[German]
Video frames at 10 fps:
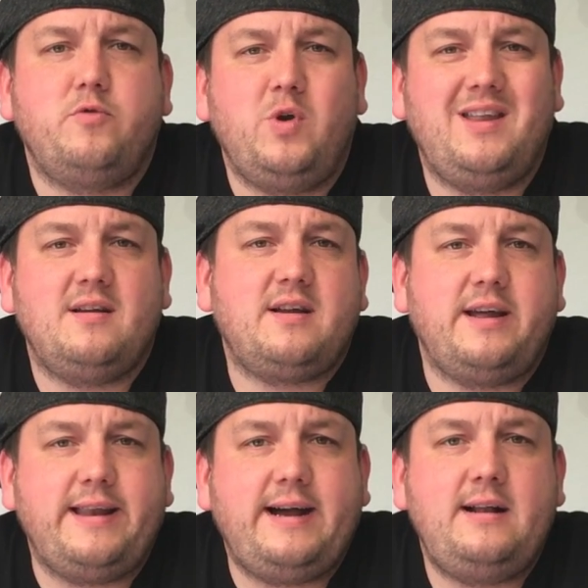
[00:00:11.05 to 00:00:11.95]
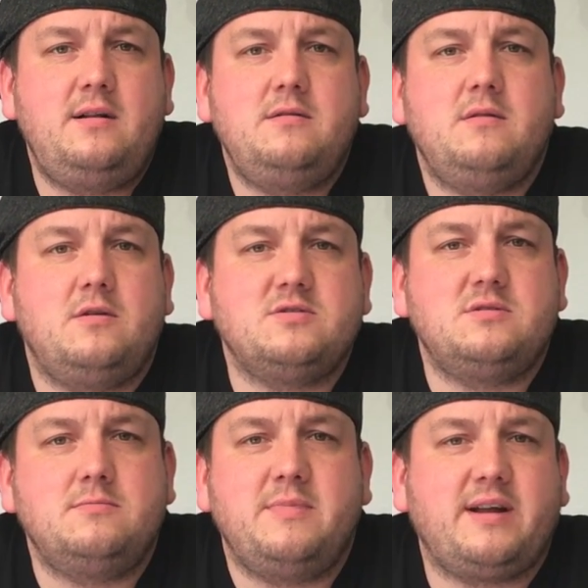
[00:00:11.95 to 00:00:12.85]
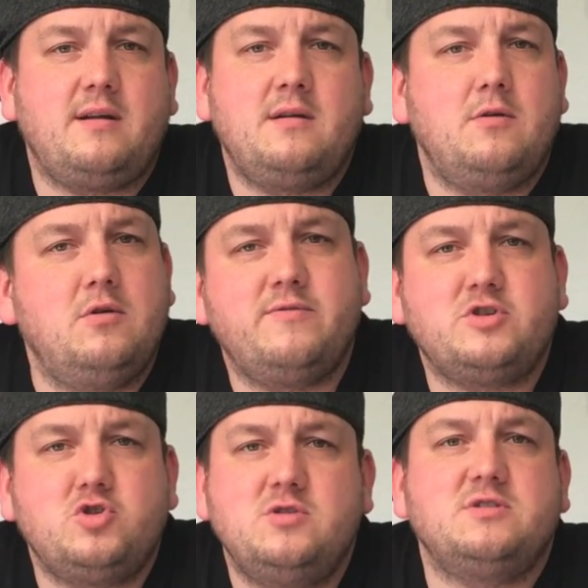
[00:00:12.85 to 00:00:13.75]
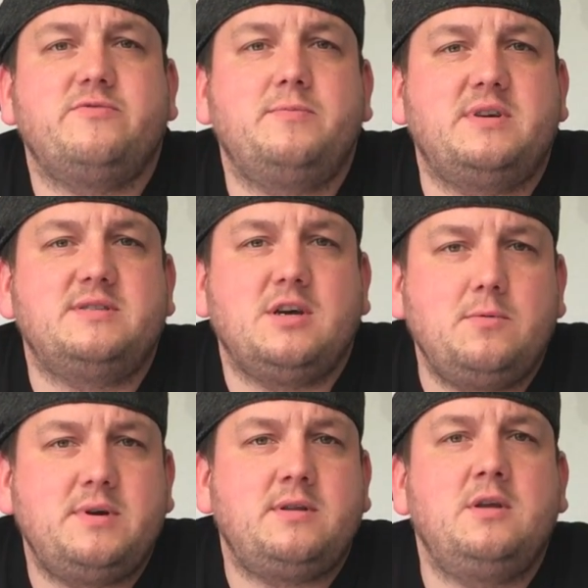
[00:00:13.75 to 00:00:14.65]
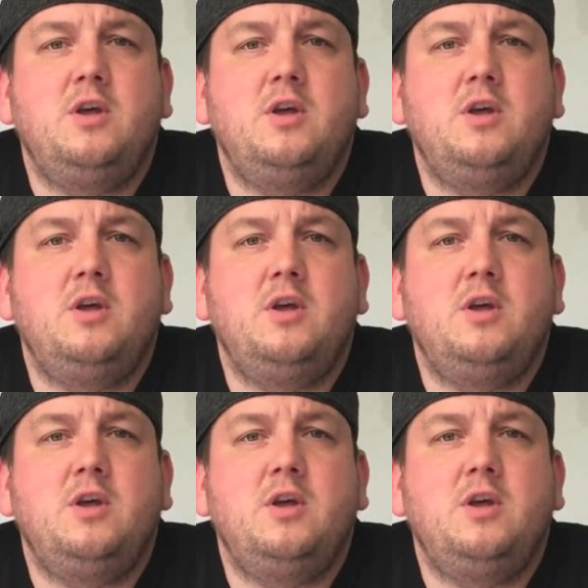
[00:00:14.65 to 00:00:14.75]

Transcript: wo jeder Kanal aus einem Nacken irgendwas Schönes auf dem Grill zaubert.